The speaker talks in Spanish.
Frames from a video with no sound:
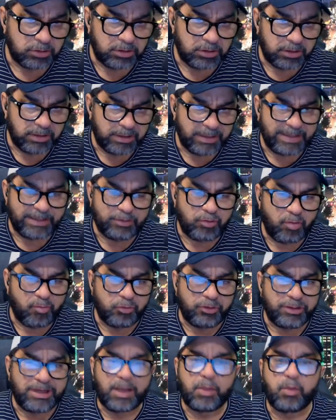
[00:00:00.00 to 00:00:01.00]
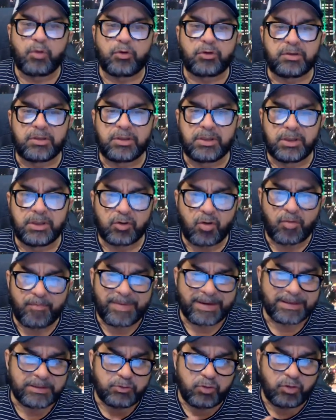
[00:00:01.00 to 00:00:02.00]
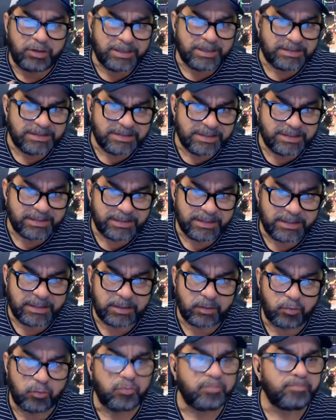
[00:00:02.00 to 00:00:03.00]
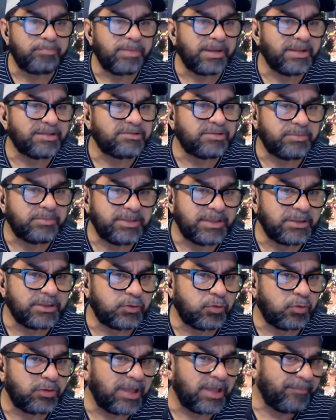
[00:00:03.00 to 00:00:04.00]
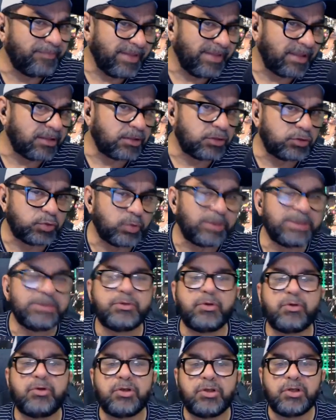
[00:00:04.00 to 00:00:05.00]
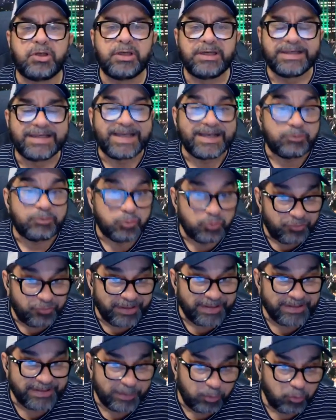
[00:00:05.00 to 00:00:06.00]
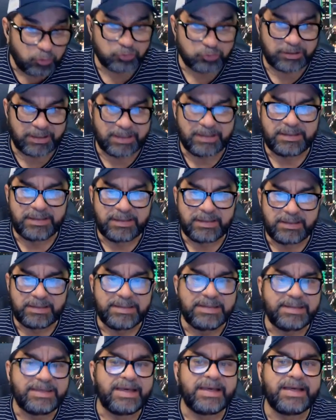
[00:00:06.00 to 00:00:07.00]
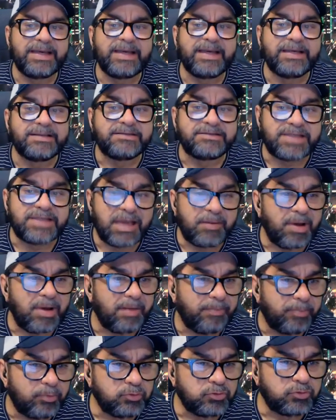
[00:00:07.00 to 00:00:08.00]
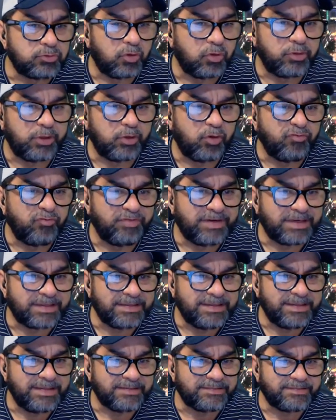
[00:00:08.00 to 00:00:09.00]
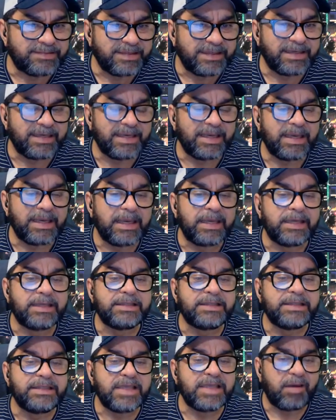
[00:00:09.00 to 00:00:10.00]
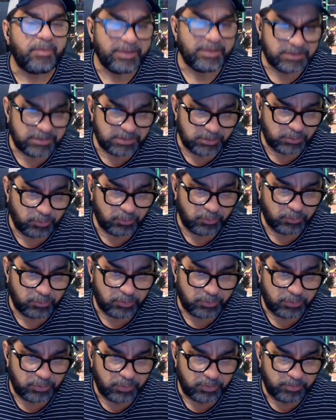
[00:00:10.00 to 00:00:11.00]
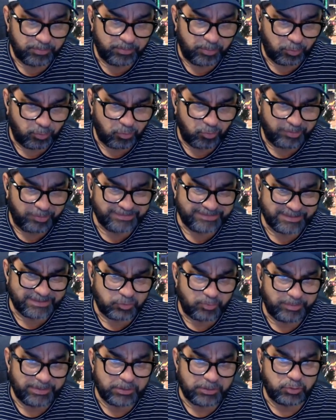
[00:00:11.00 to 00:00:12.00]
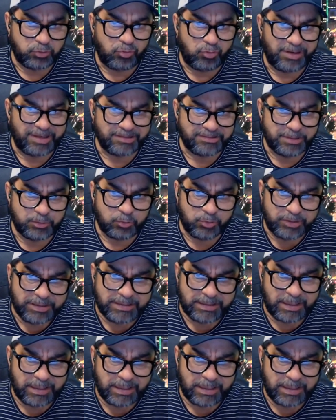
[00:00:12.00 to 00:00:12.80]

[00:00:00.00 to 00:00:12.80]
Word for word: El comunicador compartió que tiene un padecimiento de apnea del sueño, que sufre de gota y que estaba a punto de convertirse en diabético, por lo que se sometió a la cirugía.